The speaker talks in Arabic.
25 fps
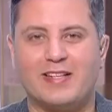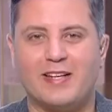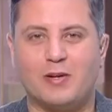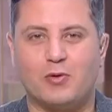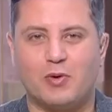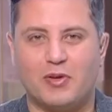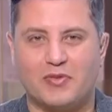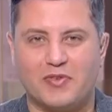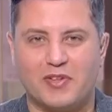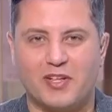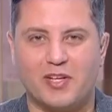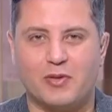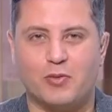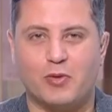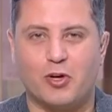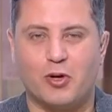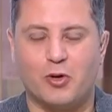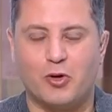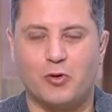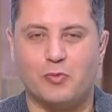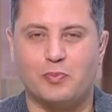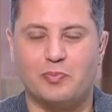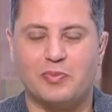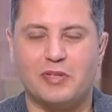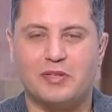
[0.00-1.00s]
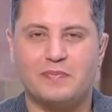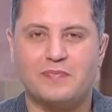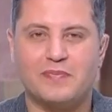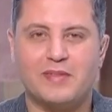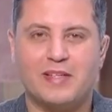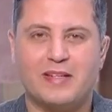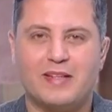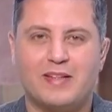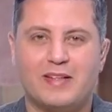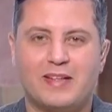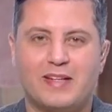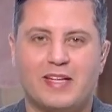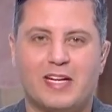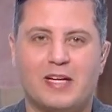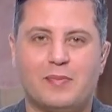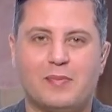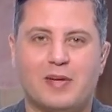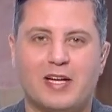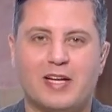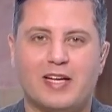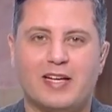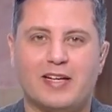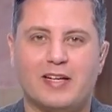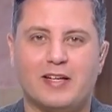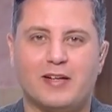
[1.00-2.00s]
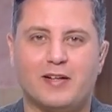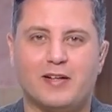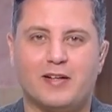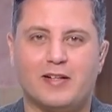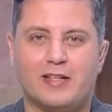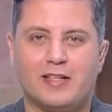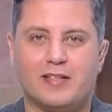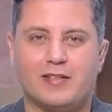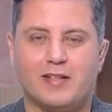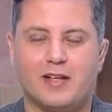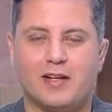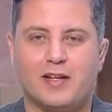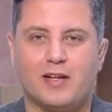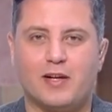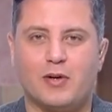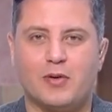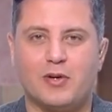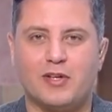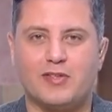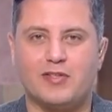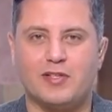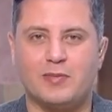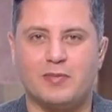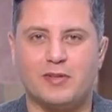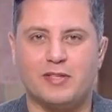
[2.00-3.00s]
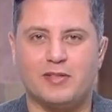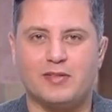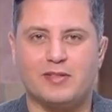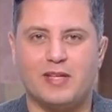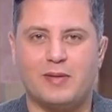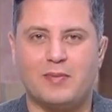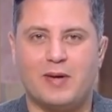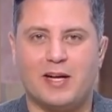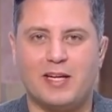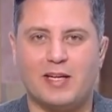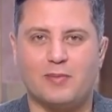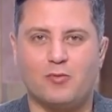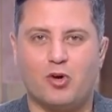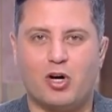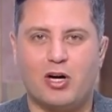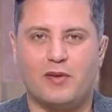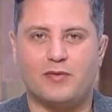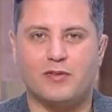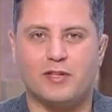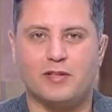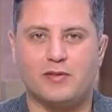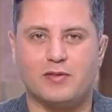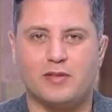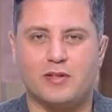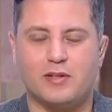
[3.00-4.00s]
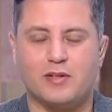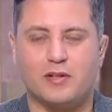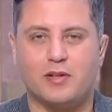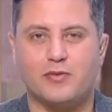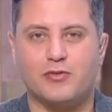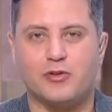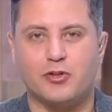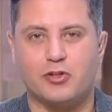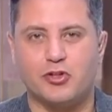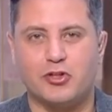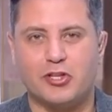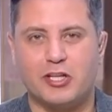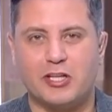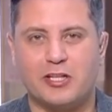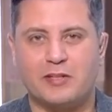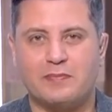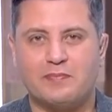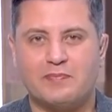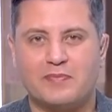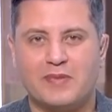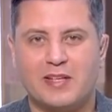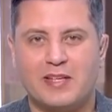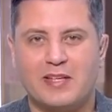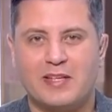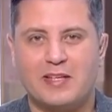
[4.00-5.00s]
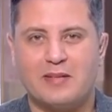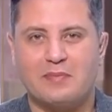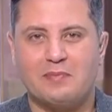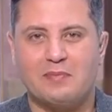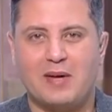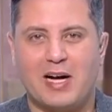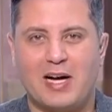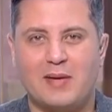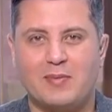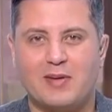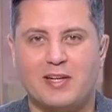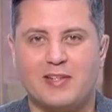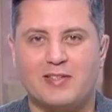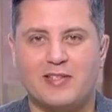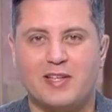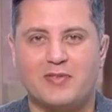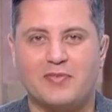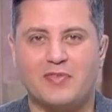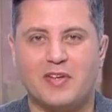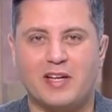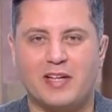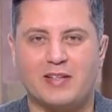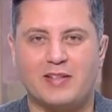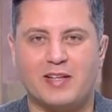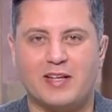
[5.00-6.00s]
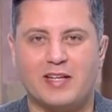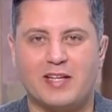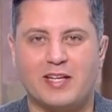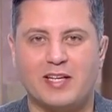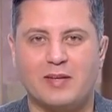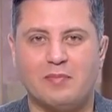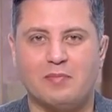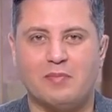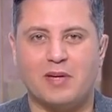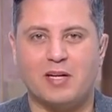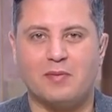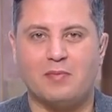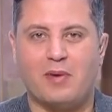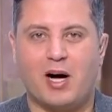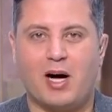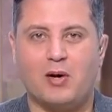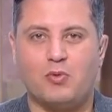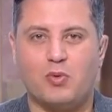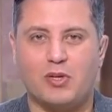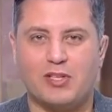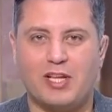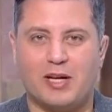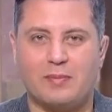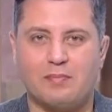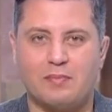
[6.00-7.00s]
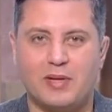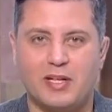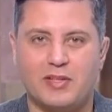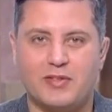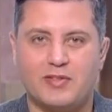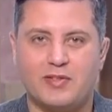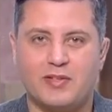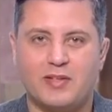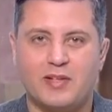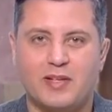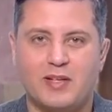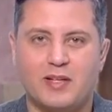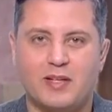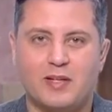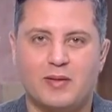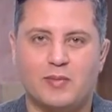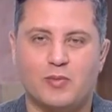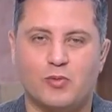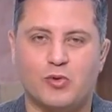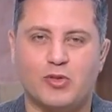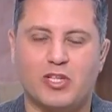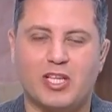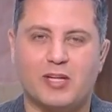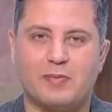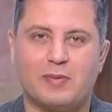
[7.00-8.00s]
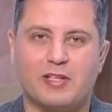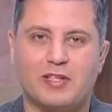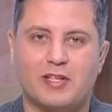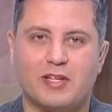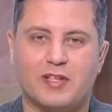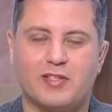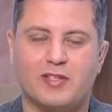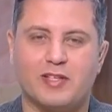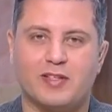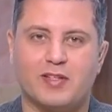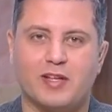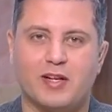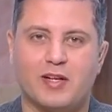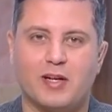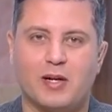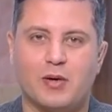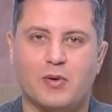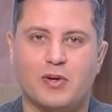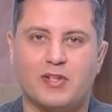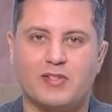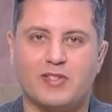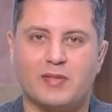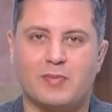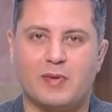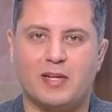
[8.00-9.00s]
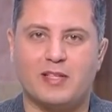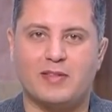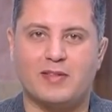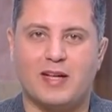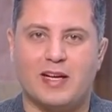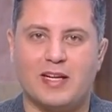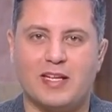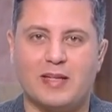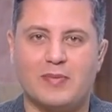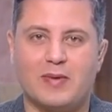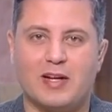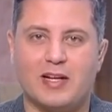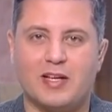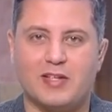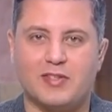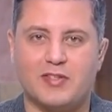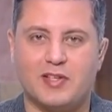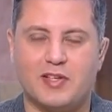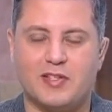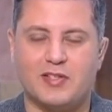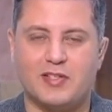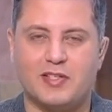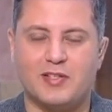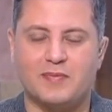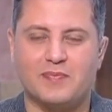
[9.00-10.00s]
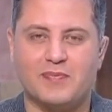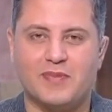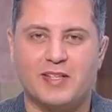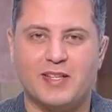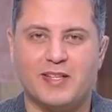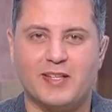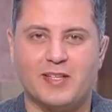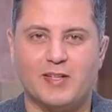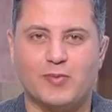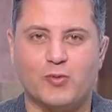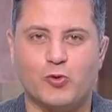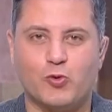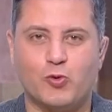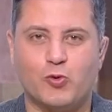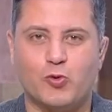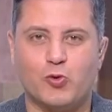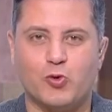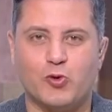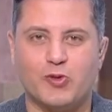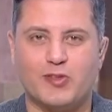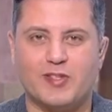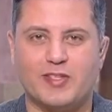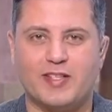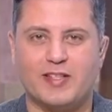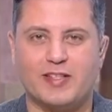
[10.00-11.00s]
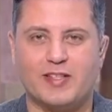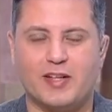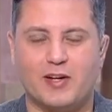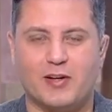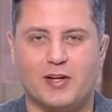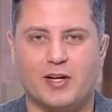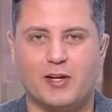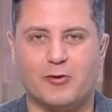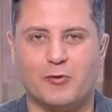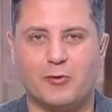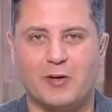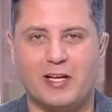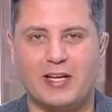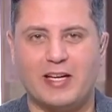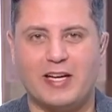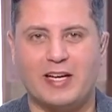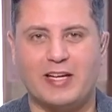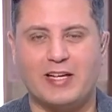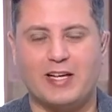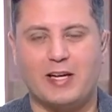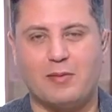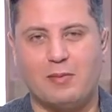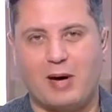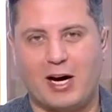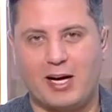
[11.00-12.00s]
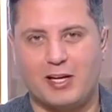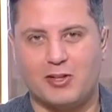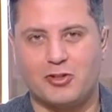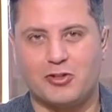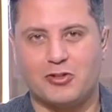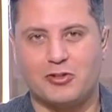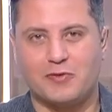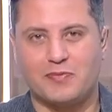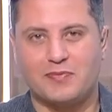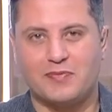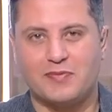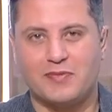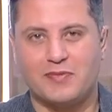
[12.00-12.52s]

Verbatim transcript: الوفاء والحب أم أهالي قرية القواسم التابعة لمحافظة كفر الشيخ بعمل زفة لتكريم معوض عباس مدير مدرسة القواسم للتعليم الأساسي لبلوغ السن القانونية للمعاش